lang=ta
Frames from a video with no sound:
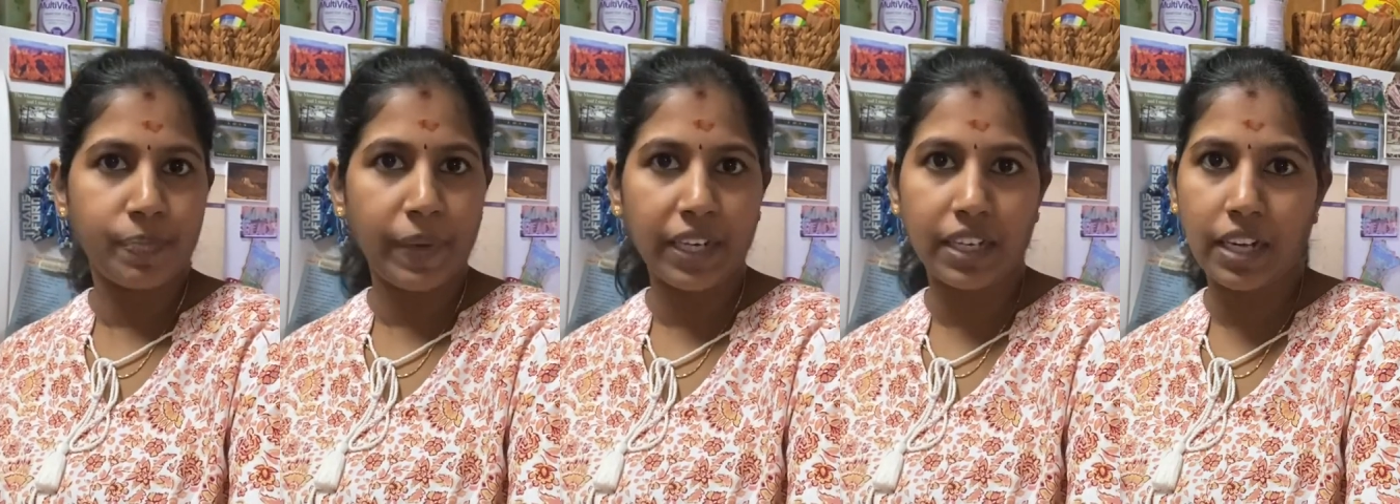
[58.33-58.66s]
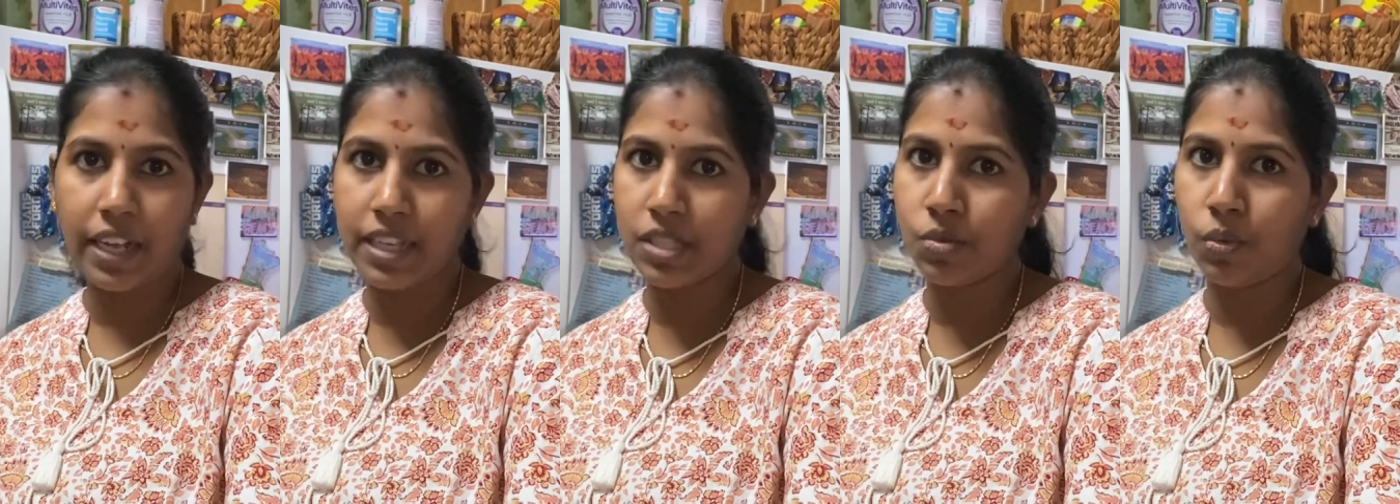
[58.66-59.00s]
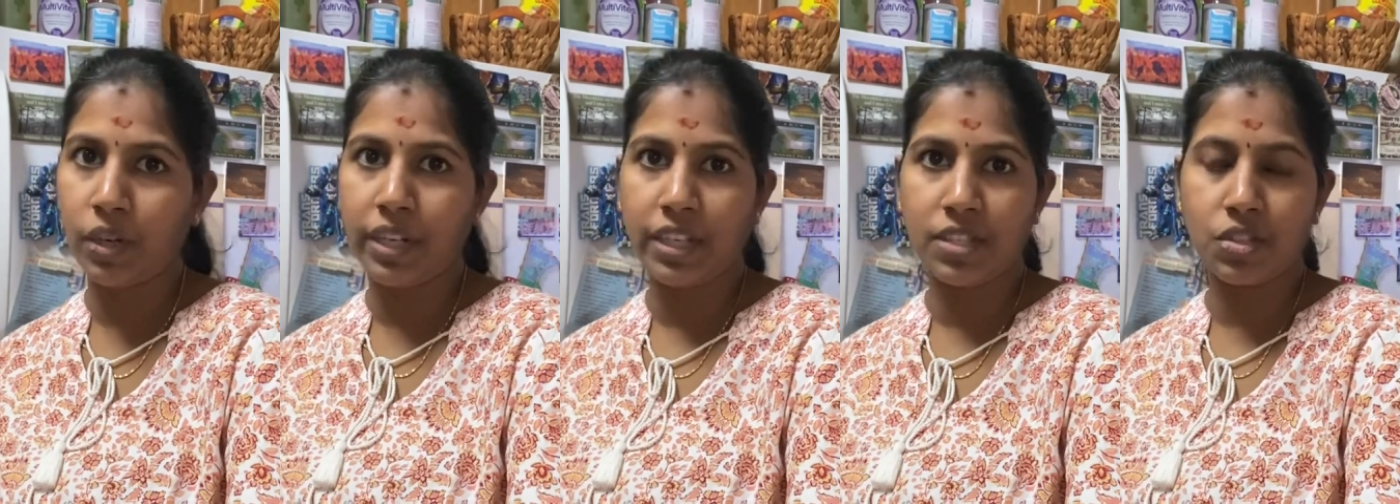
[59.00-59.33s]
ஸ்பெக்ட்ரா எஸ்
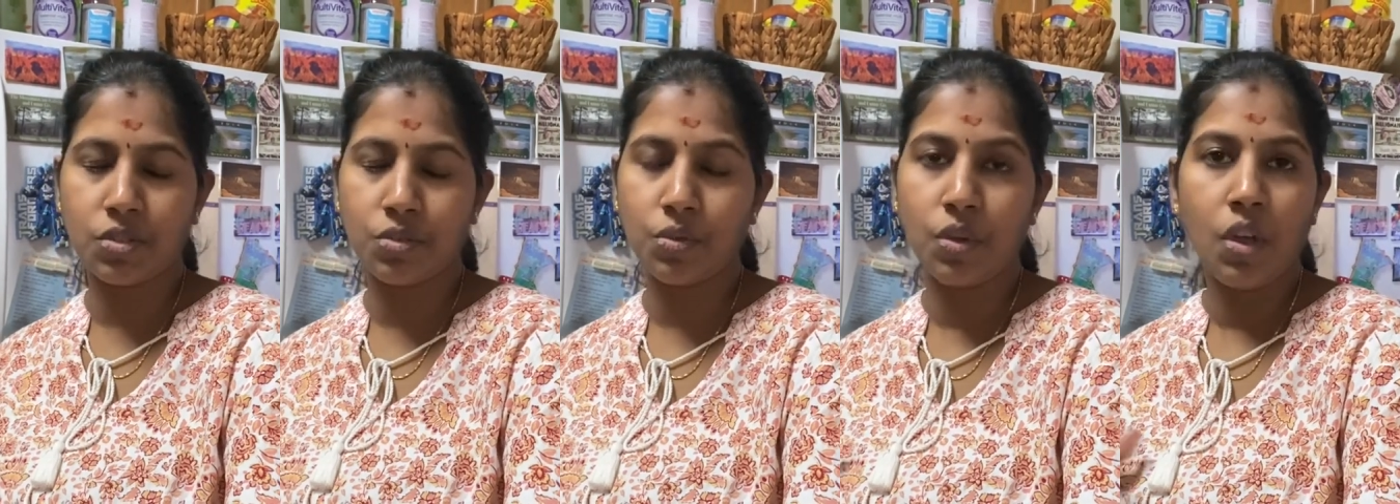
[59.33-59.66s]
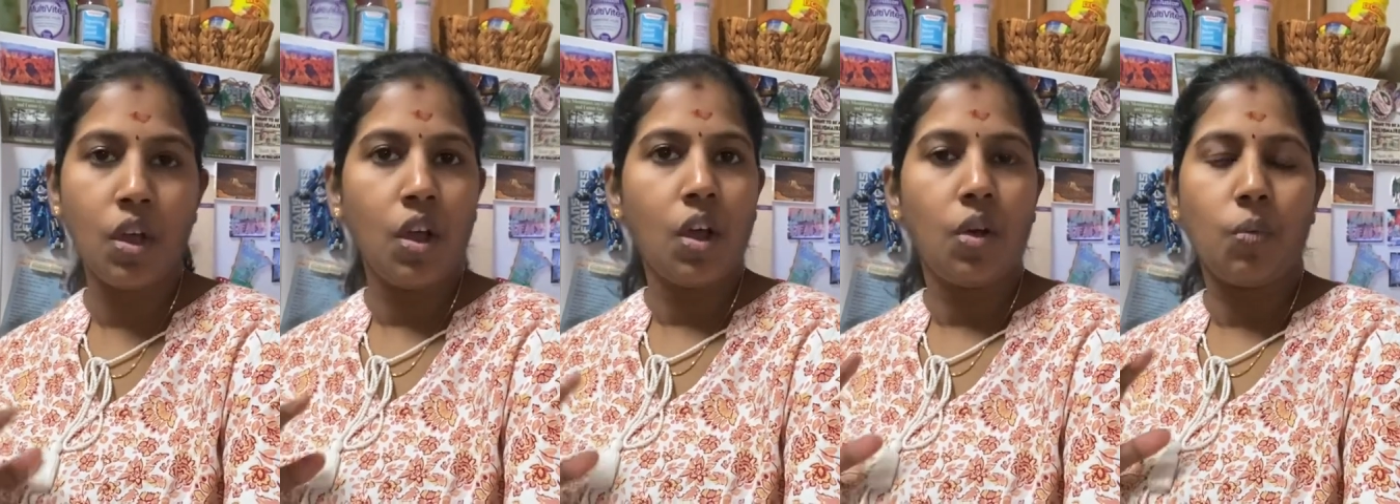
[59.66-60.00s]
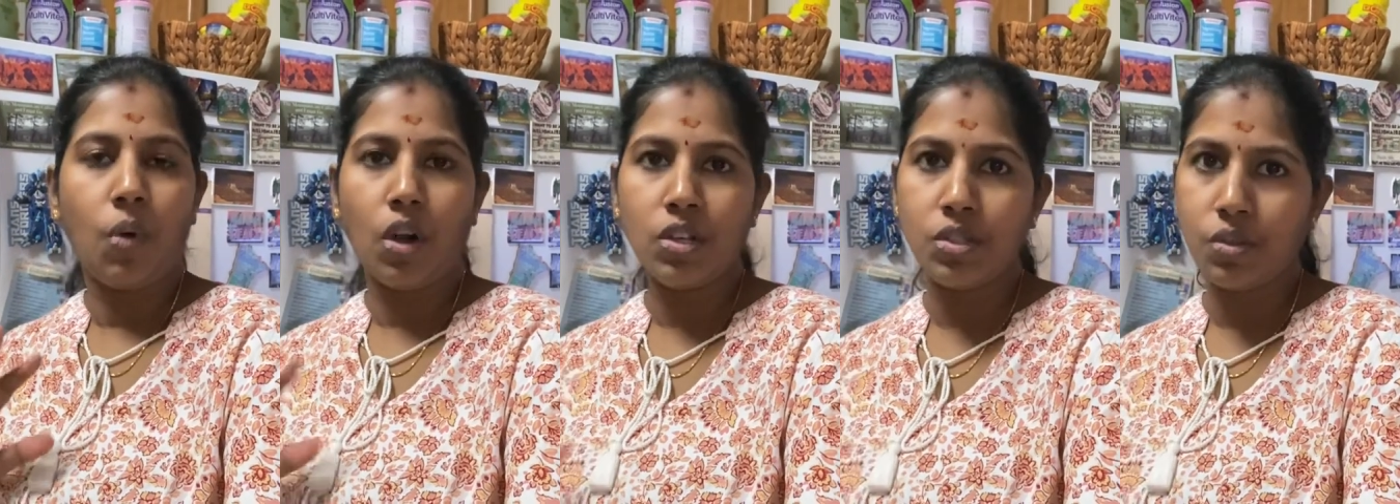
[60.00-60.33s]
ஒன் எஸ் டூ
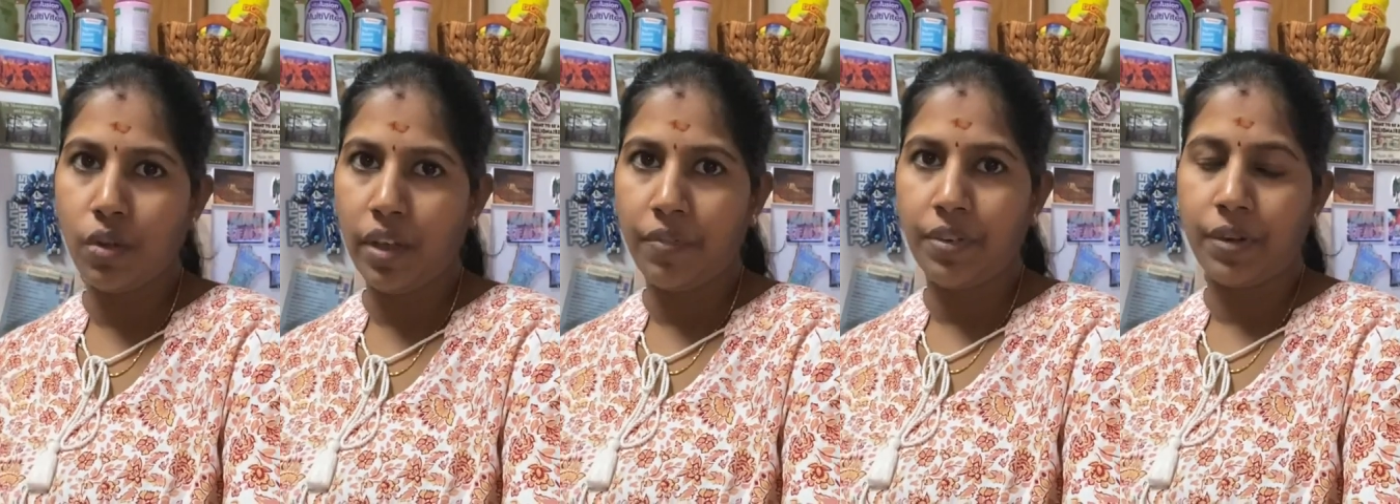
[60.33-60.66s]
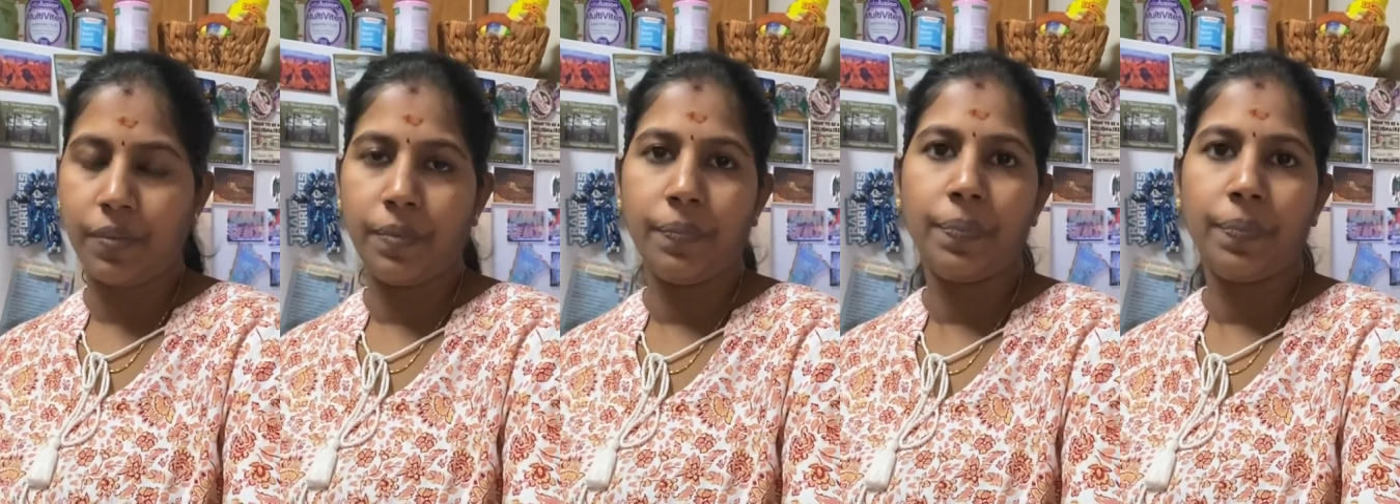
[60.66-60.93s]
வாட்ஸோ எவர்